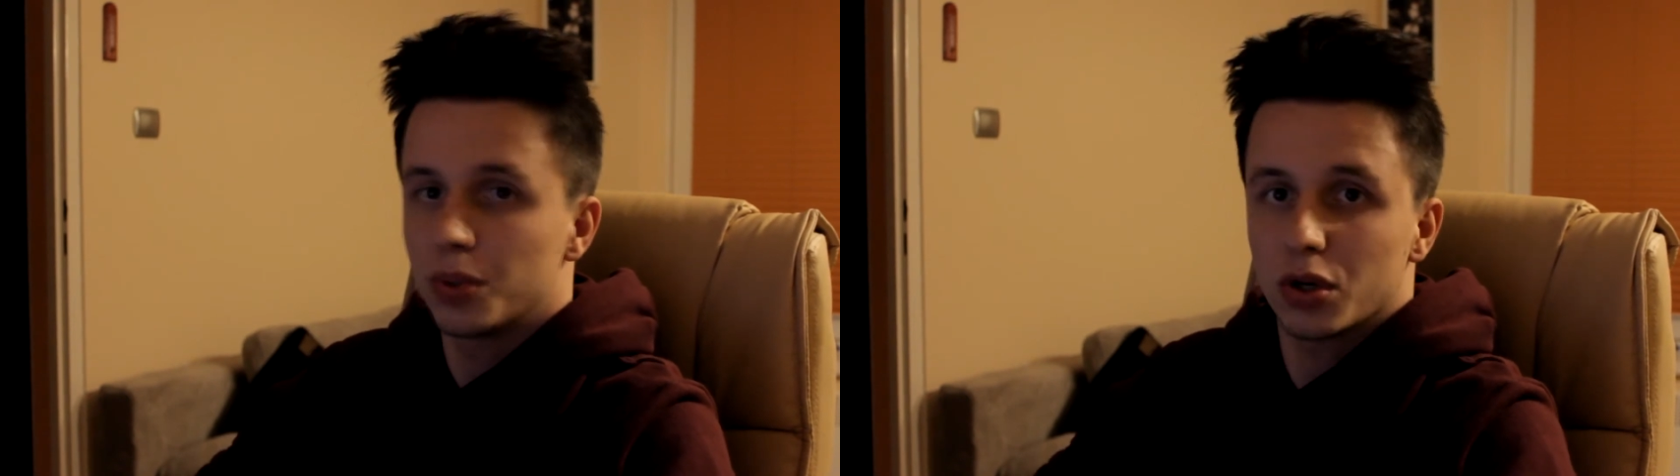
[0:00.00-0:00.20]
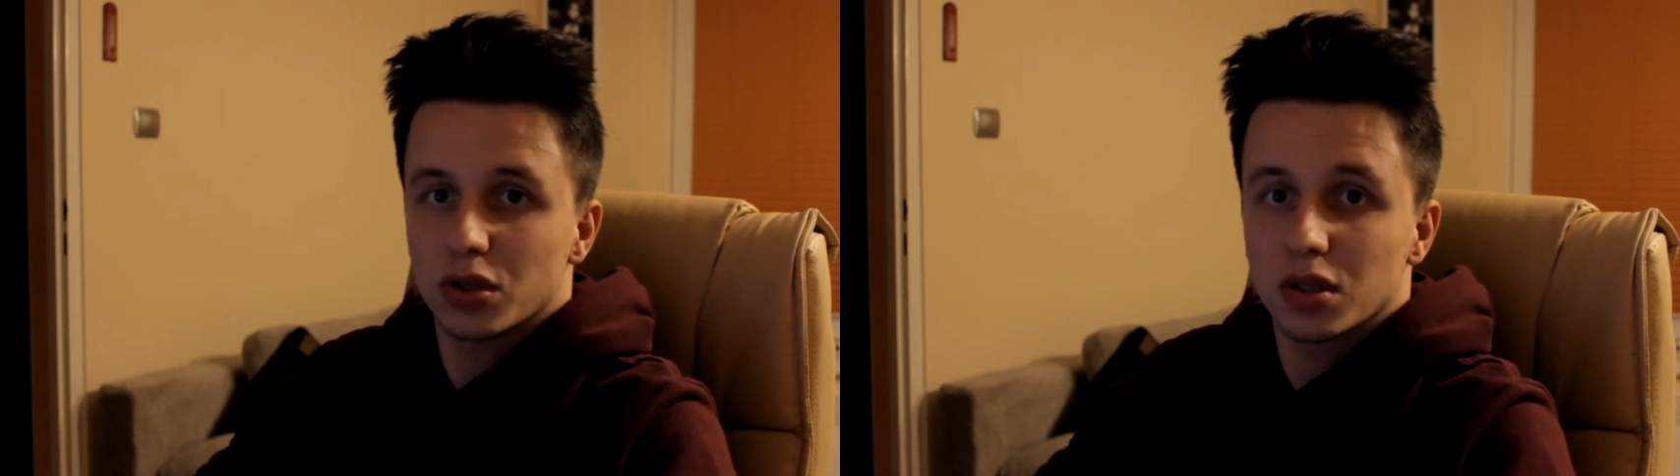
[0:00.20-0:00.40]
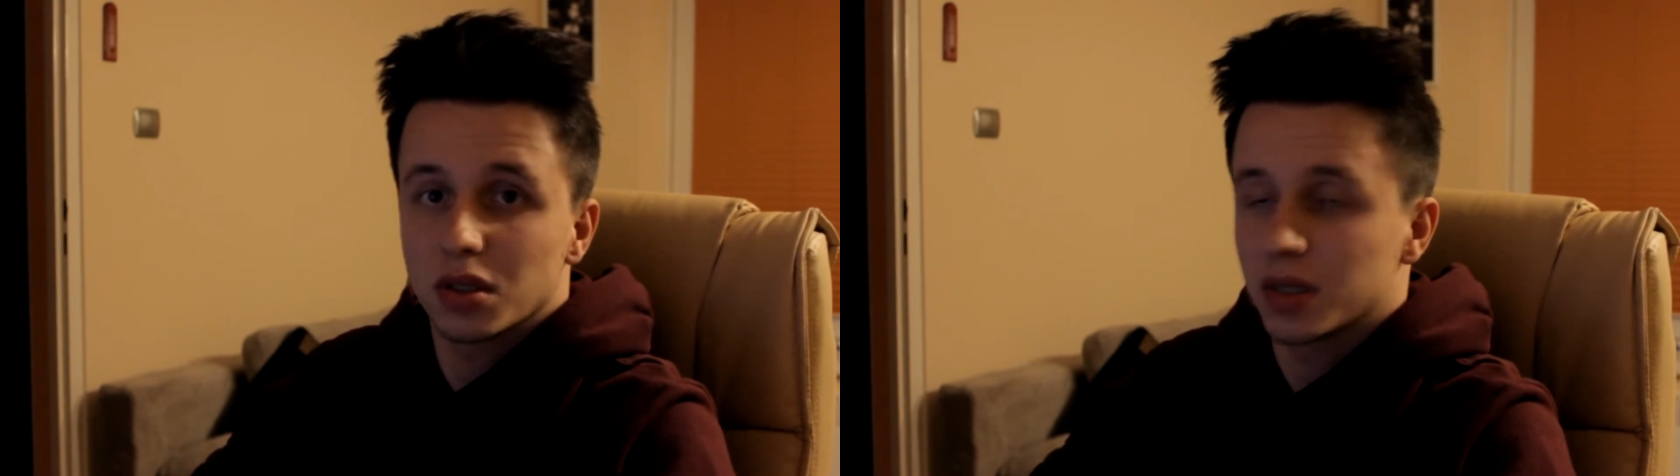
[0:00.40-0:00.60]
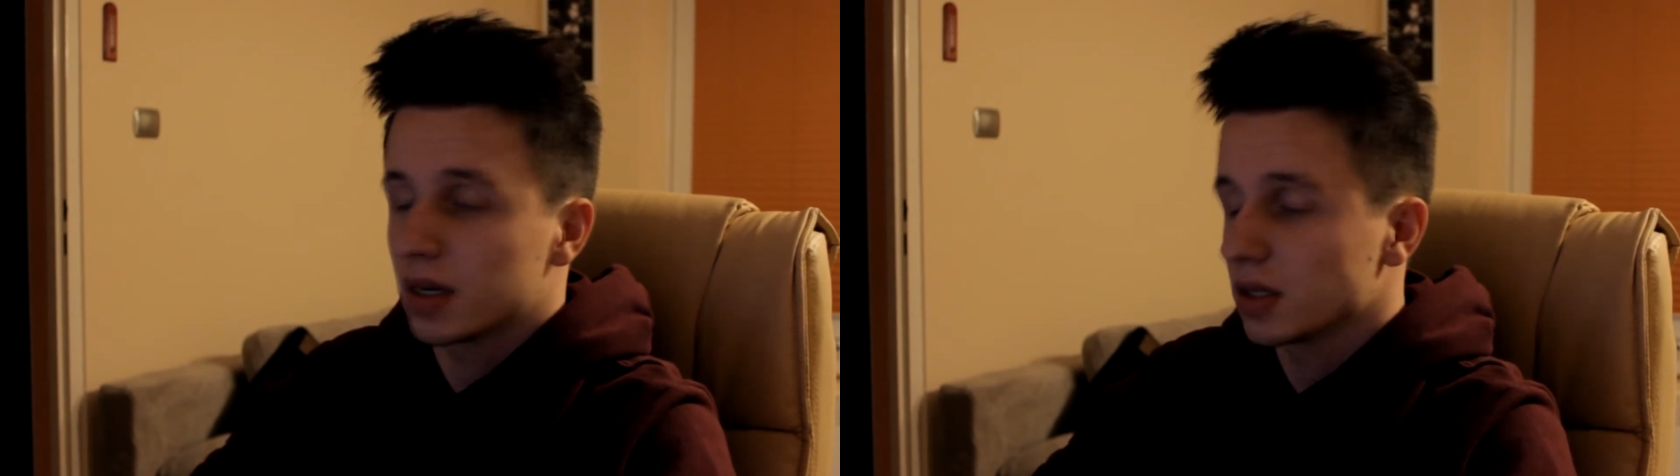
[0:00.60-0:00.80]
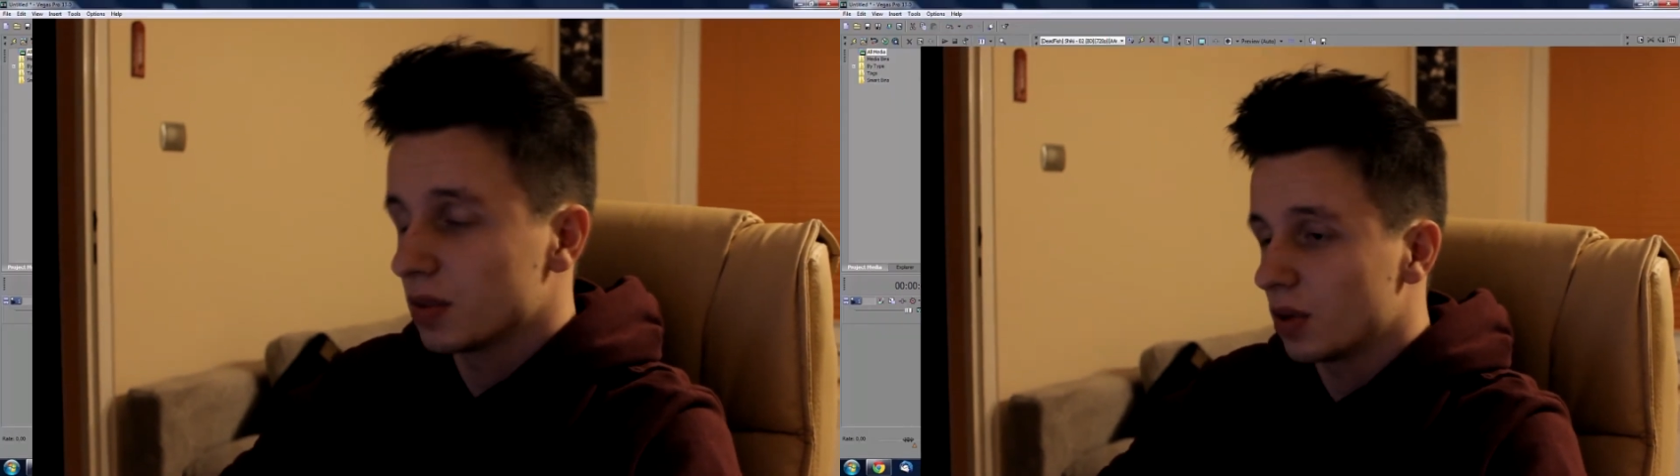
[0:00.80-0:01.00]
prostych
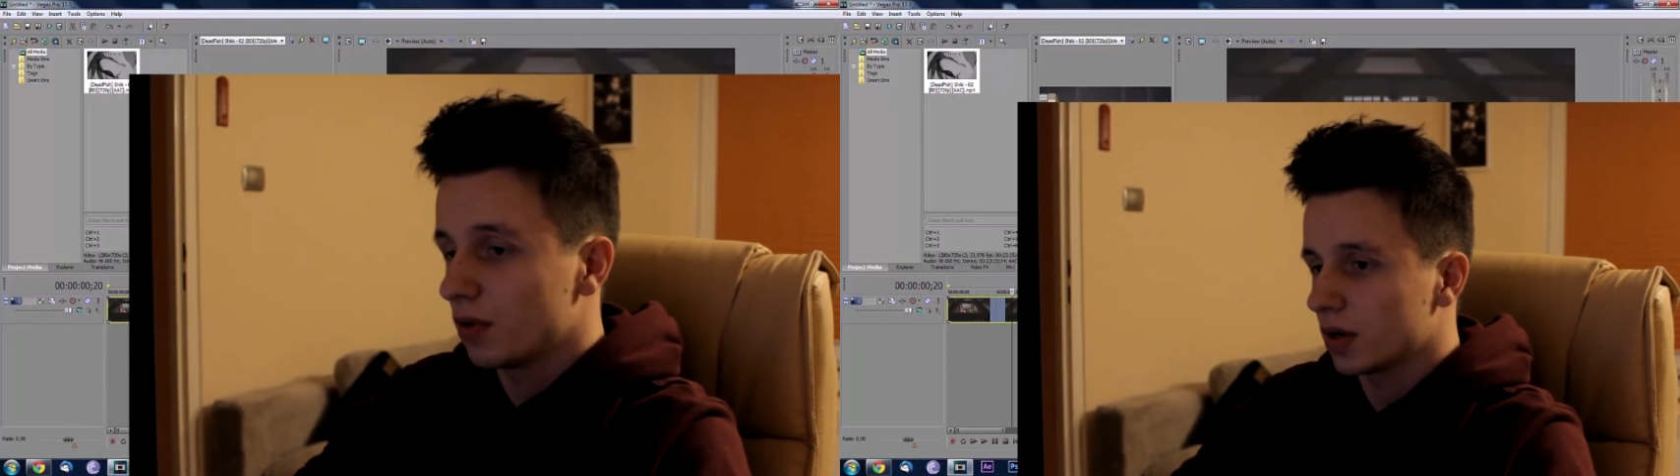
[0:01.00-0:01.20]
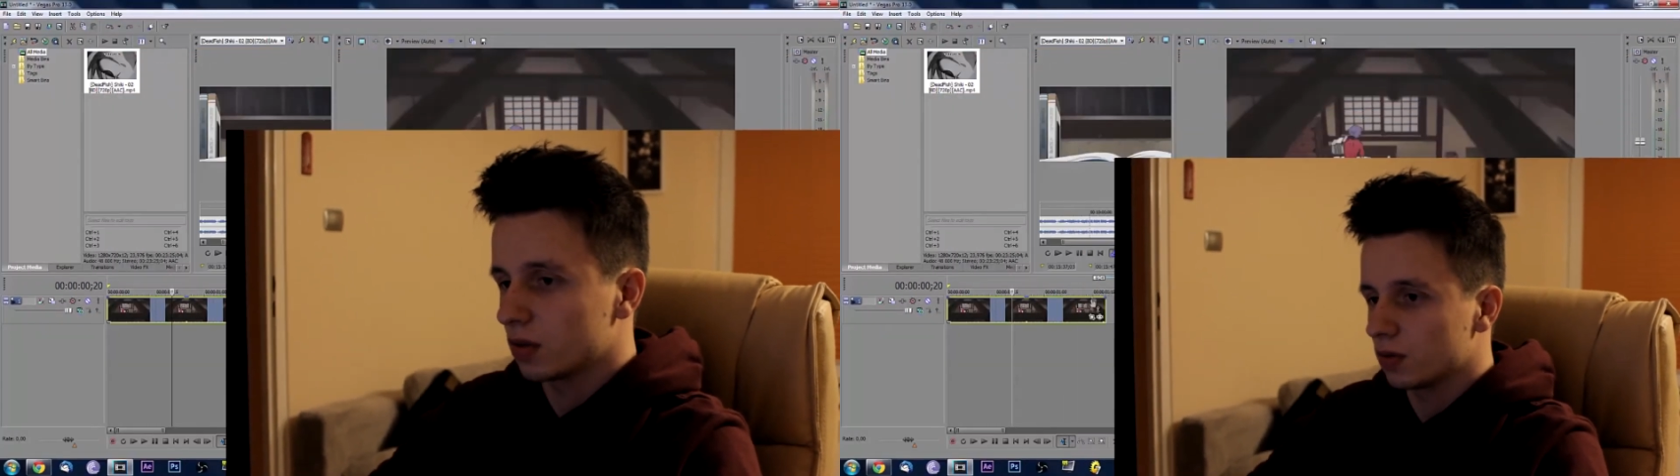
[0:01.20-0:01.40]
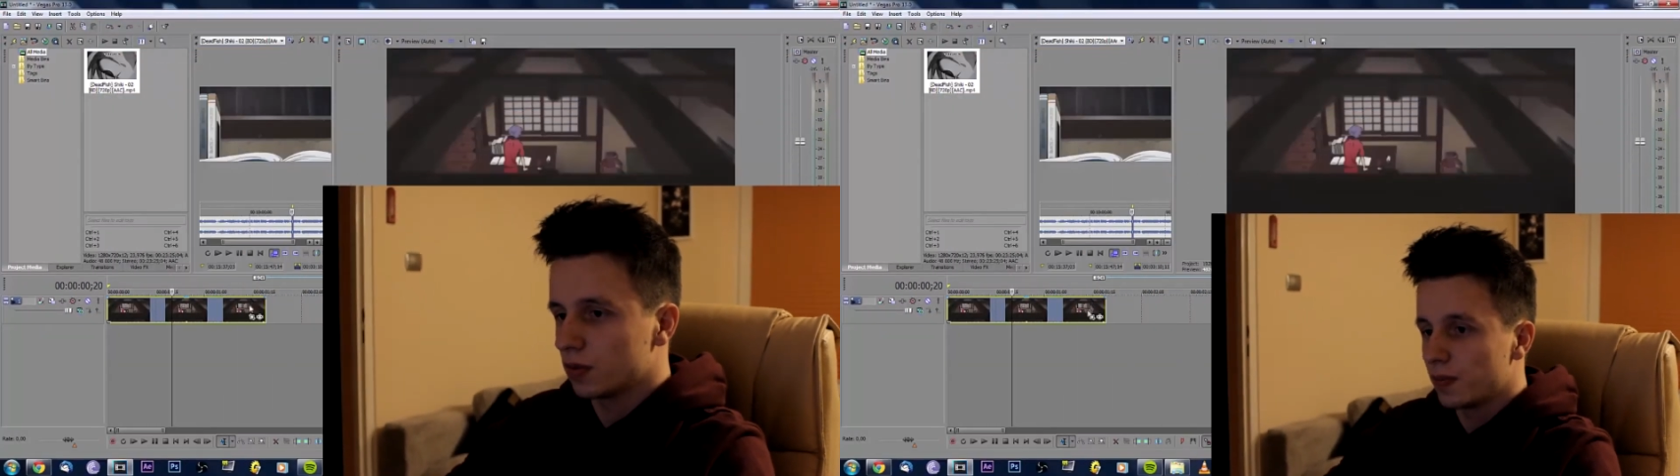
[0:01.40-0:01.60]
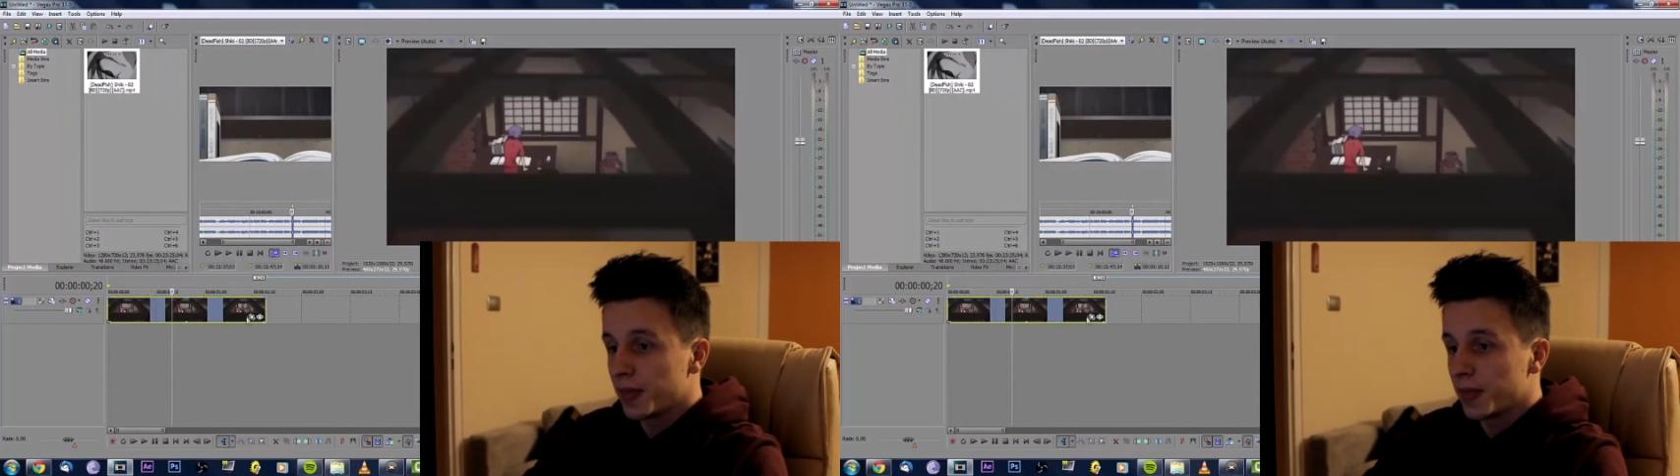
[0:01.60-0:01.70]
zarazem efektów.